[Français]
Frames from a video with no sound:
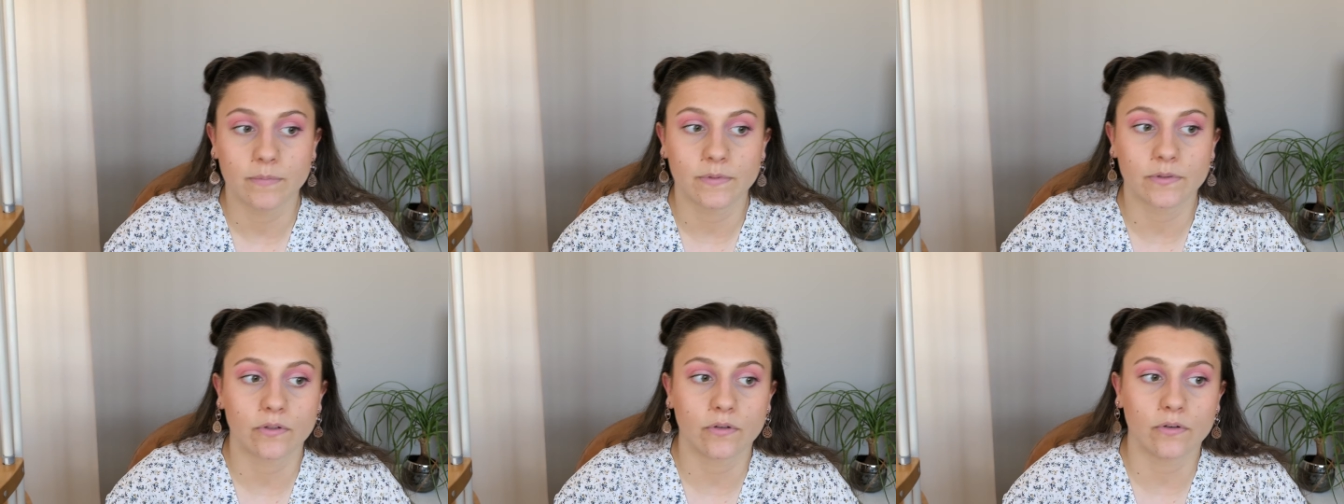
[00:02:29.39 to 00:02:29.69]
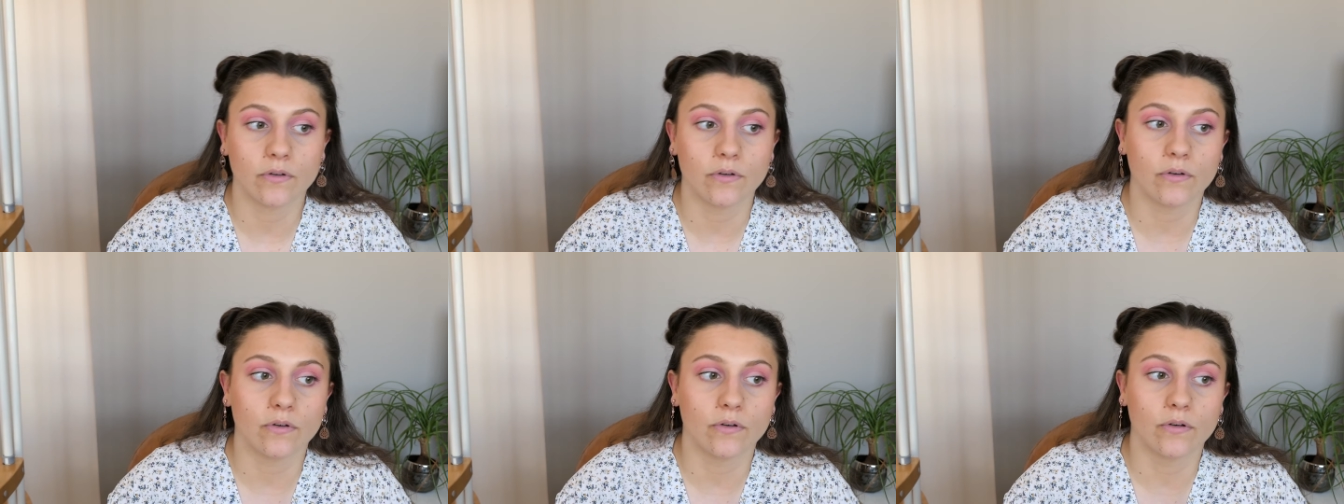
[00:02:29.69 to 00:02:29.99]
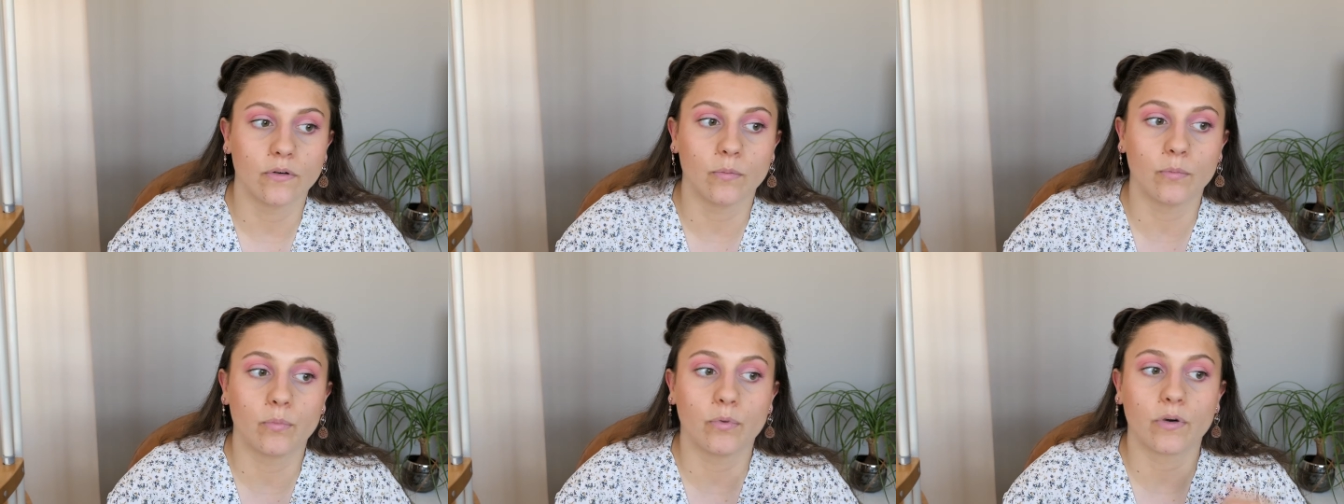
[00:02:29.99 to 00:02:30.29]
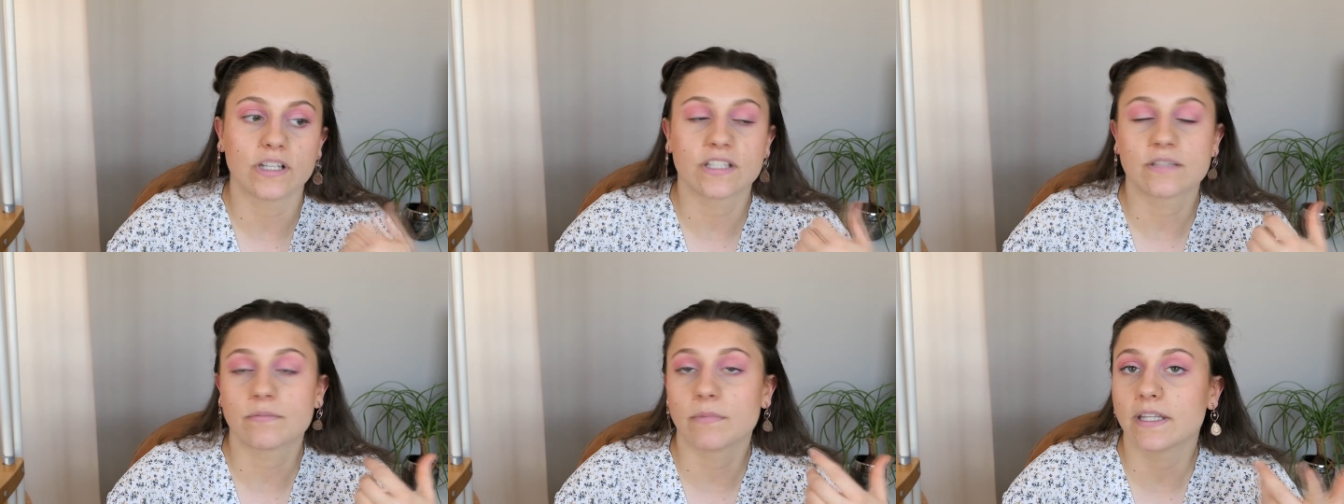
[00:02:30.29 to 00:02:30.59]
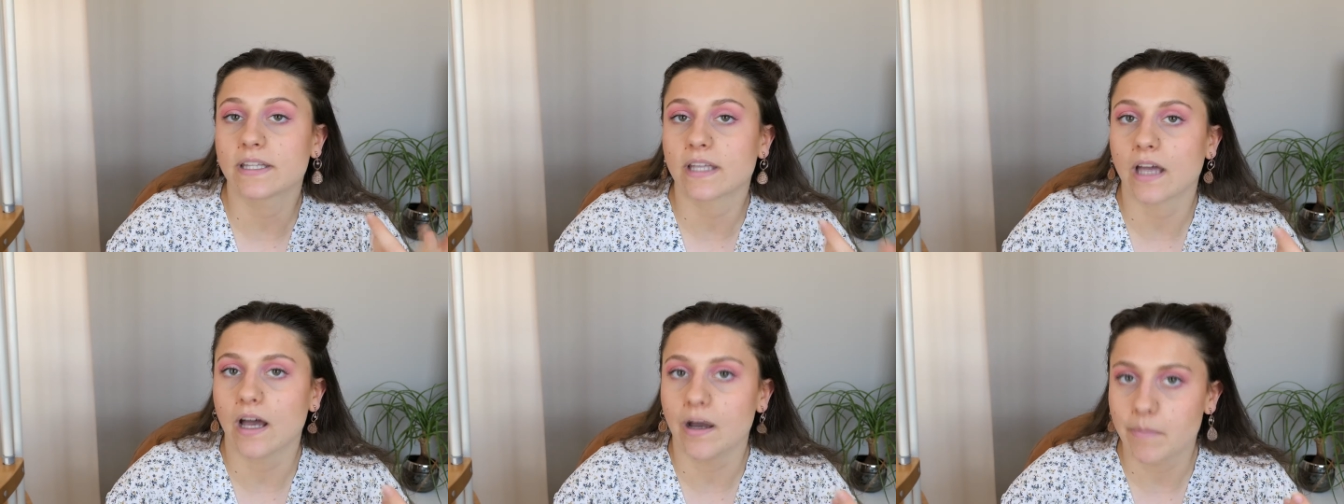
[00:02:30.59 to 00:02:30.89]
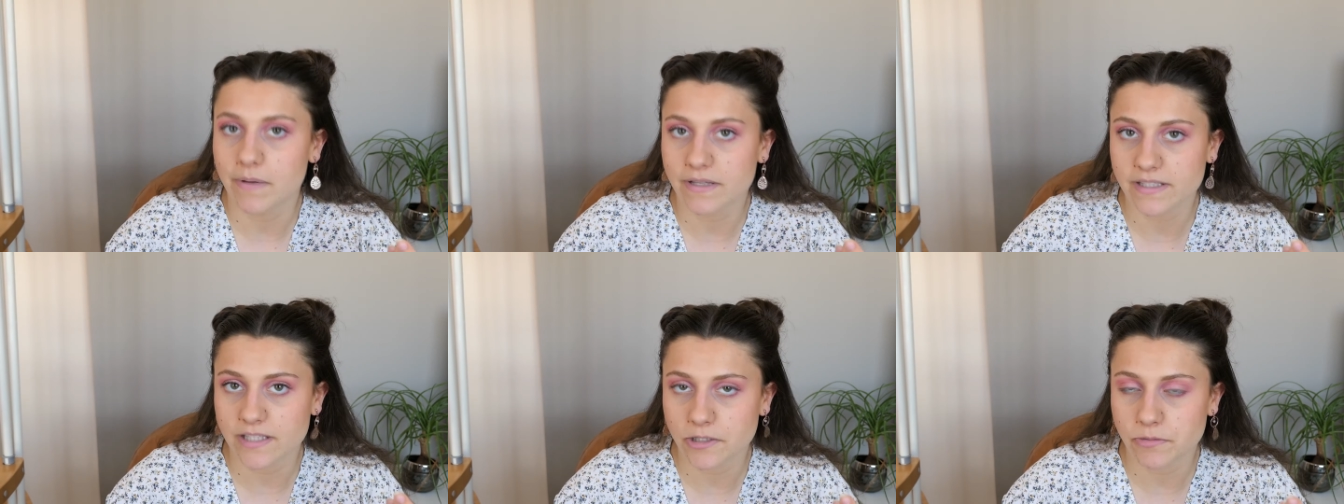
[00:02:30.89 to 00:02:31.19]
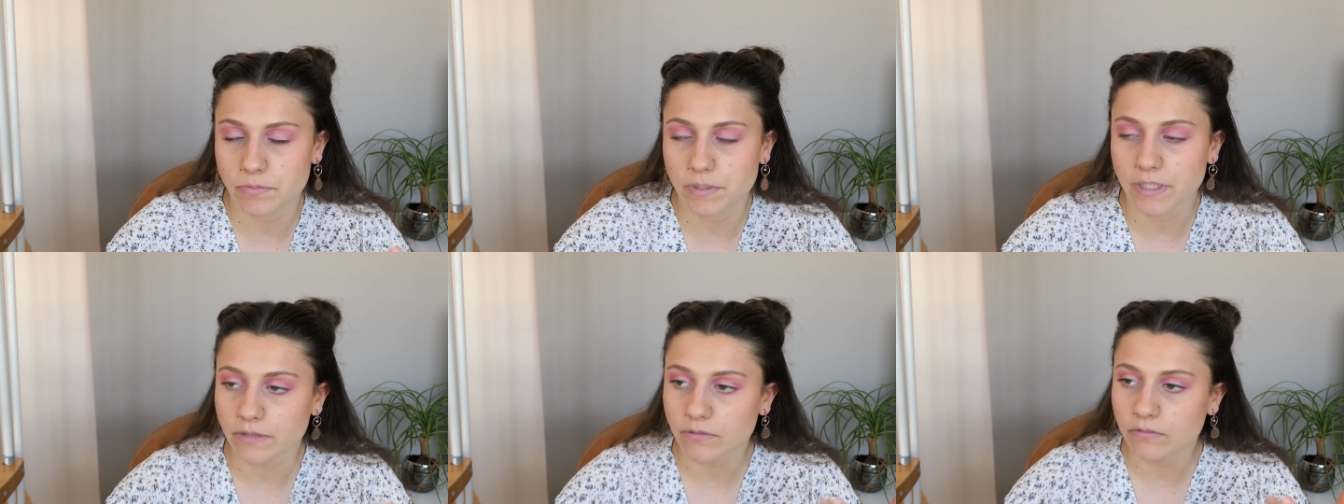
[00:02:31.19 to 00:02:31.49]
Parce qu'on euh, pourrait se mettre à un
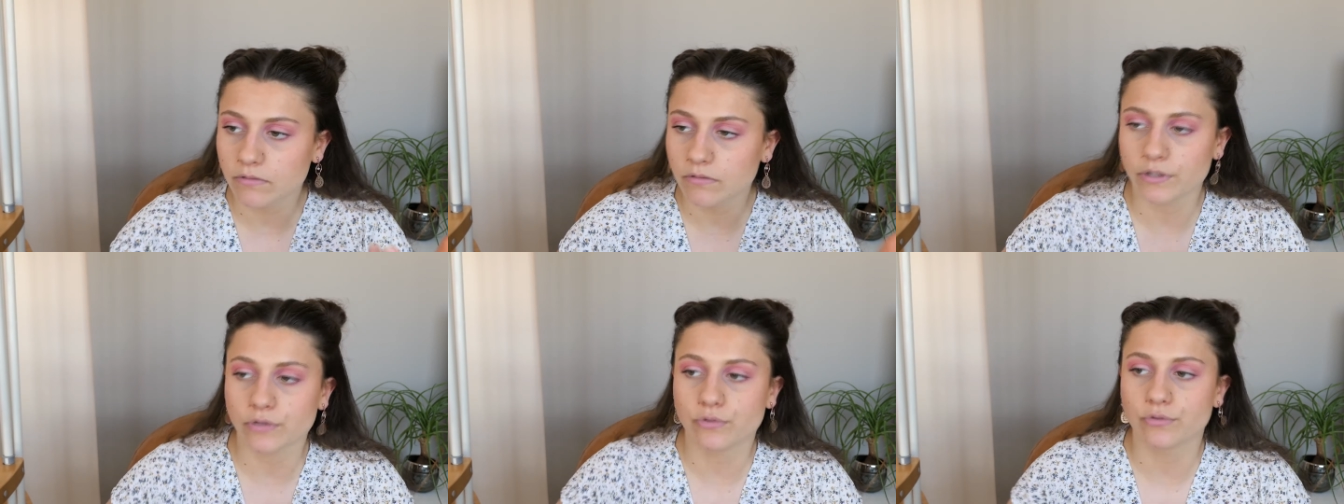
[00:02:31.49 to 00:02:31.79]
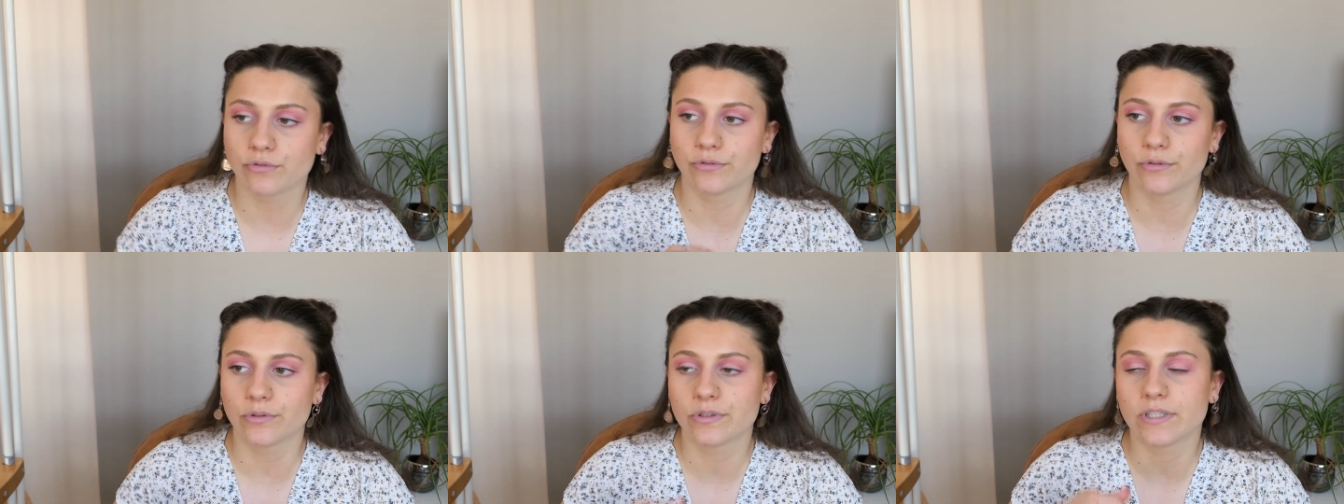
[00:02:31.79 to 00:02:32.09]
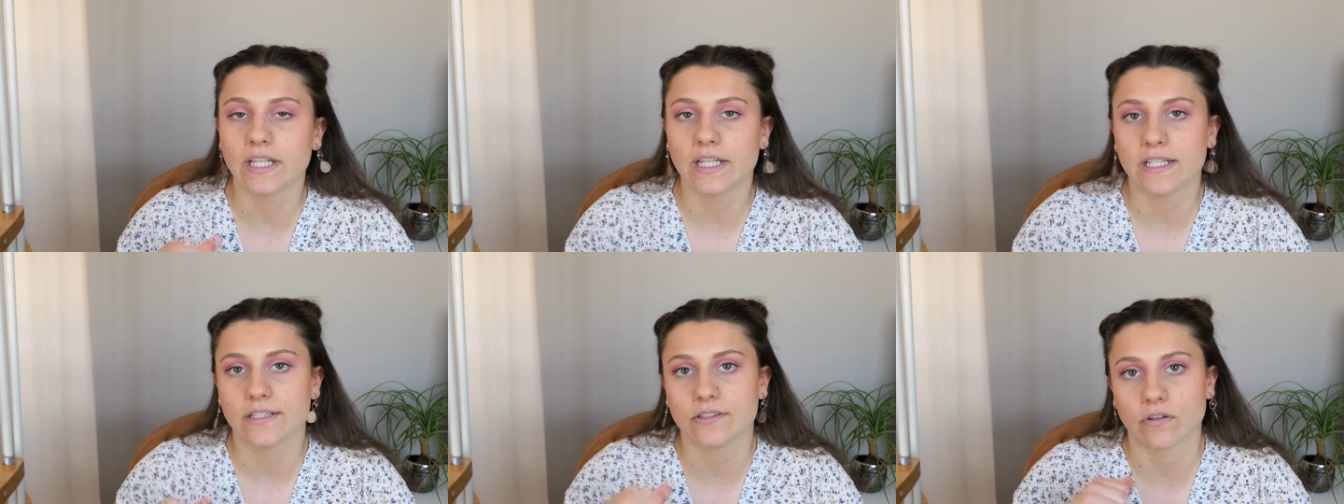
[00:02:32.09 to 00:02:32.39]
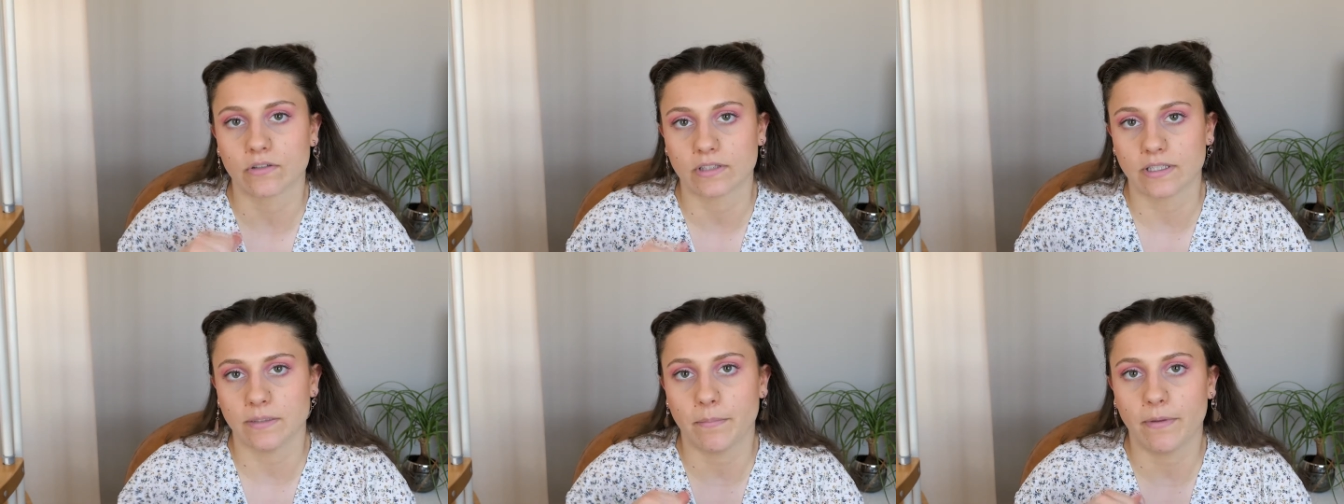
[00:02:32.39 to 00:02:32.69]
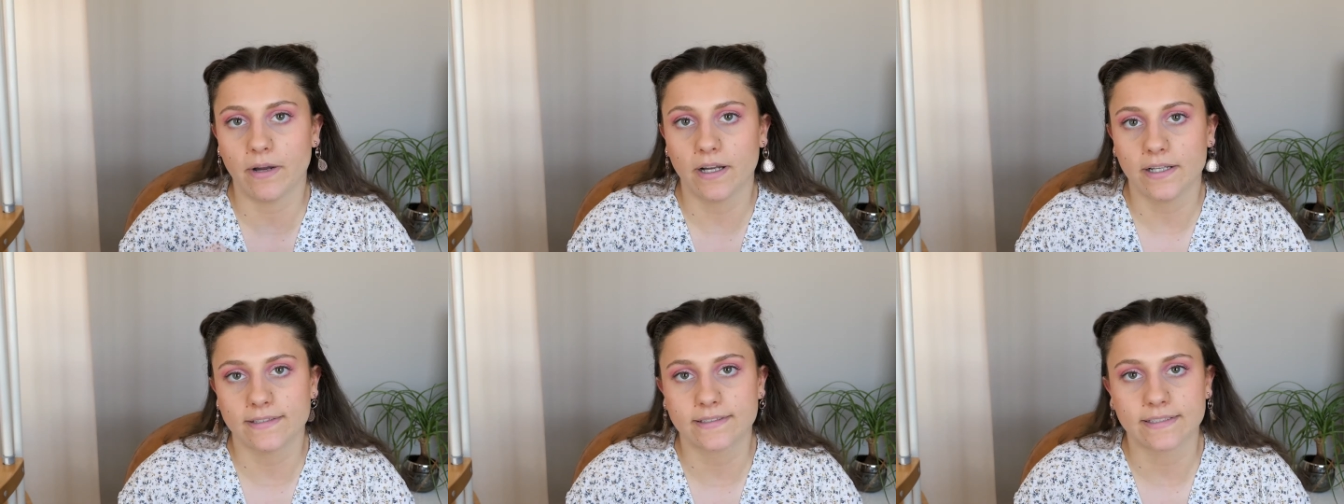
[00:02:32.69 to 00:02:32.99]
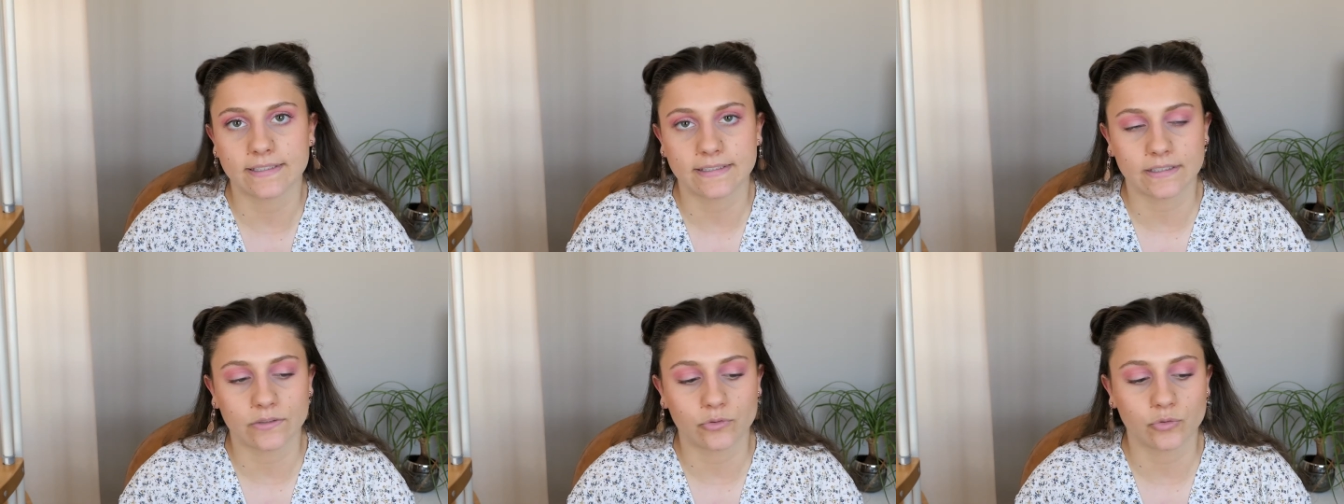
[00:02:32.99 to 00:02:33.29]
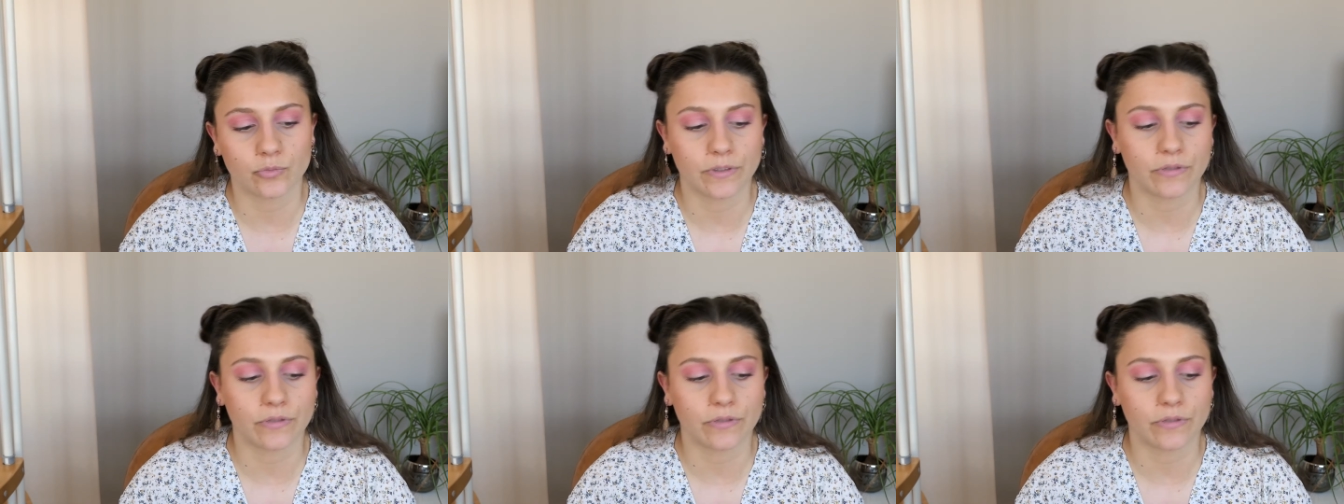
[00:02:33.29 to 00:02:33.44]
passage piéton et juste noter les gens qui passent et c'est tout.